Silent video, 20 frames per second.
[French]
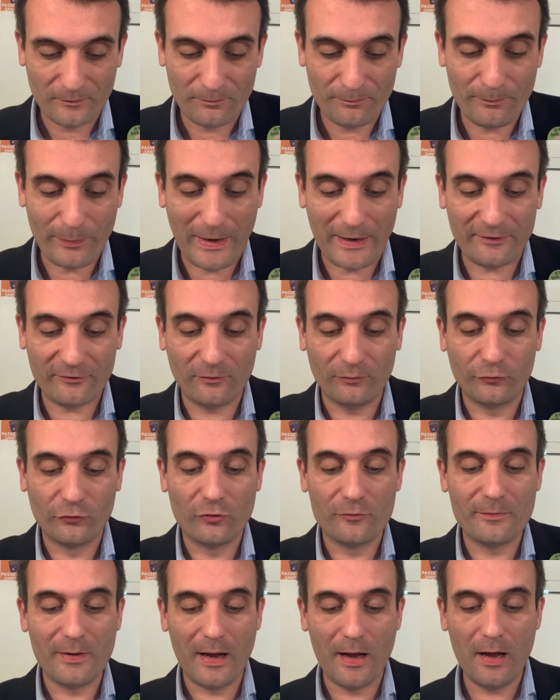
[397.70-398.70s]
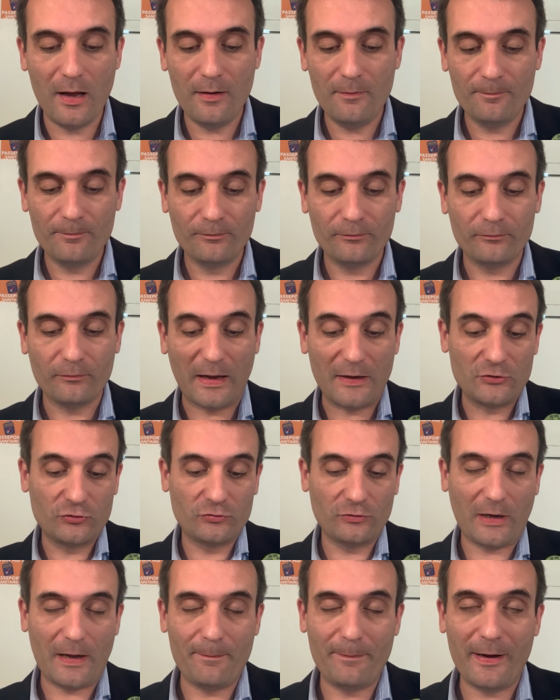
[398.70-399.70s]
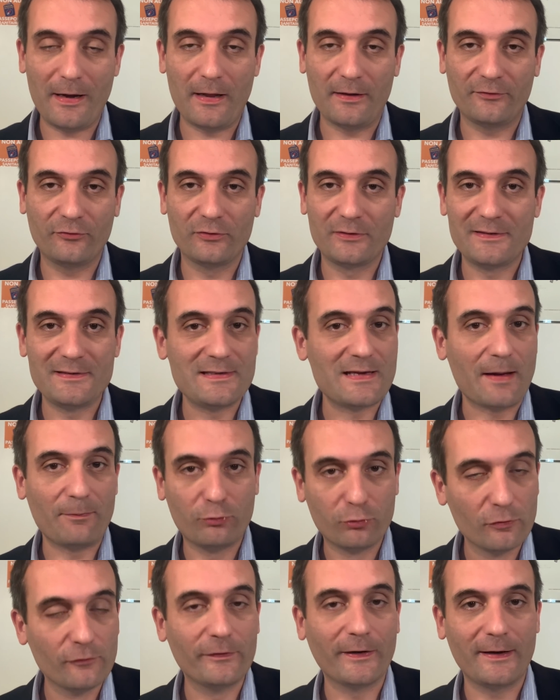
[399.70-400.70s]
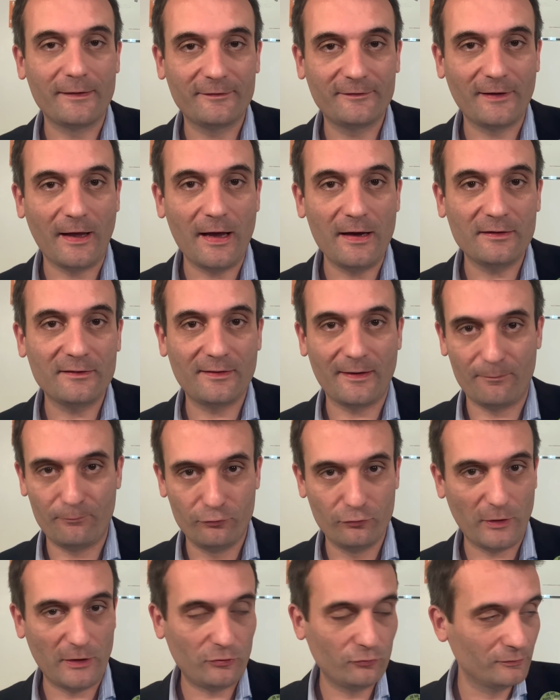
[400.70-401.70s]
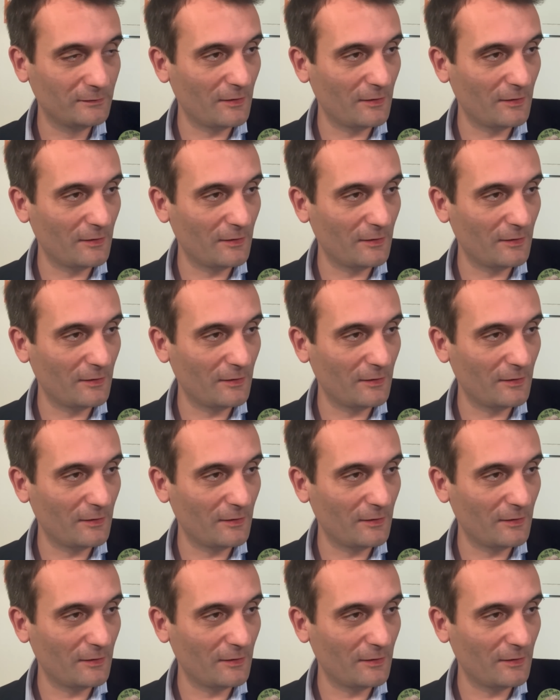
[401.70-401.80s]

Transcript: Par exemple, demain, bah, je rappelle à ceux qui approuveraient ça que ça pourrait tout